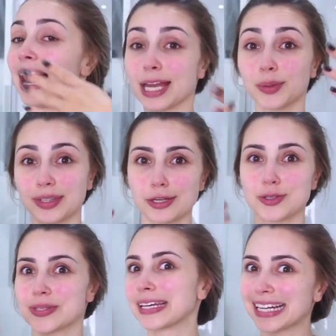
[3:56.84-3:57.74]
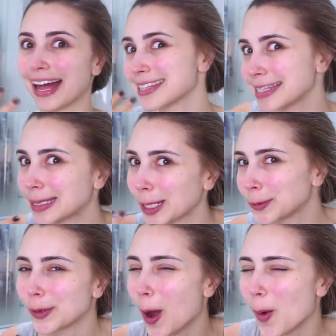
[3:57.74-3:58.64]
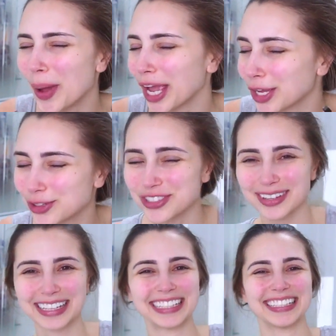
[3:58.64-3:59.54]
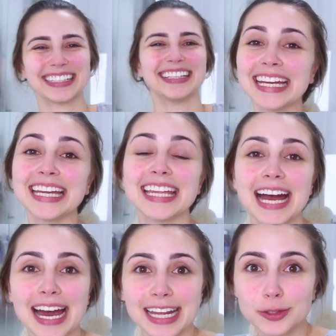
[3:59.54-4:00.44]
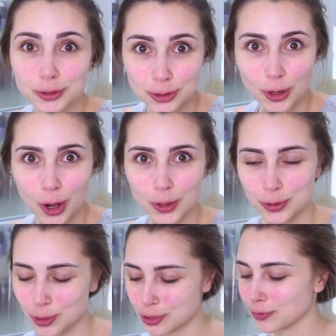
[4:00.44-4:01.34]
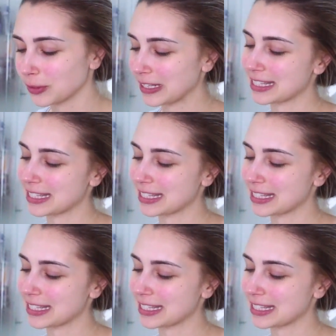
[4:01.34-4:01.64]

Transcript: Aí eu deixo secar assim naturalmente. e na área dos olhos, hoje eu vou